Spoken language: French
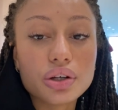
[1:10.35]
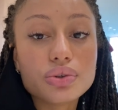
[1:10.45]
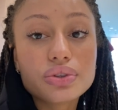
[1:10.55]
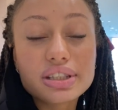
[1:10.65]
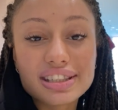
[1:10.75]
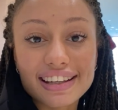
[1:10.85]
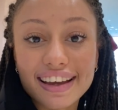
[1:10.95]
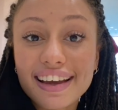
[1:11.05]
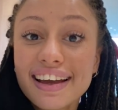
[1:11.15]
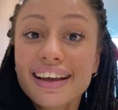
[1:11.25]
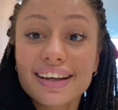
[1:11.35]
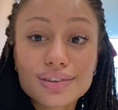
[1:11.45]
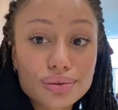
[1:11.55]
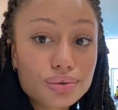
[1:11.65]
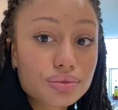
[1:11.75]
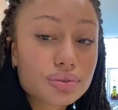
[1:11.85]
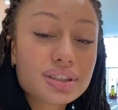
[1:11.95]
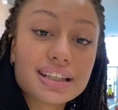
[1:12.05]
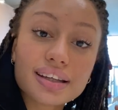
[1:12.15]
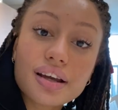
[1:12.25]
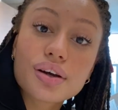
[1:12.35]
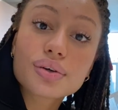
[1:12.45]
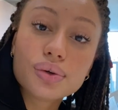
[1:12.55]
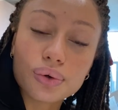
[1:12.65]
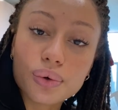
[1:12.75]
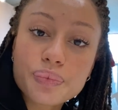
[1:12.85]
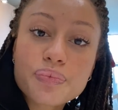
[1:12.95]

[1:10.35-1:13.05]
judiciaire et surtout vous dire que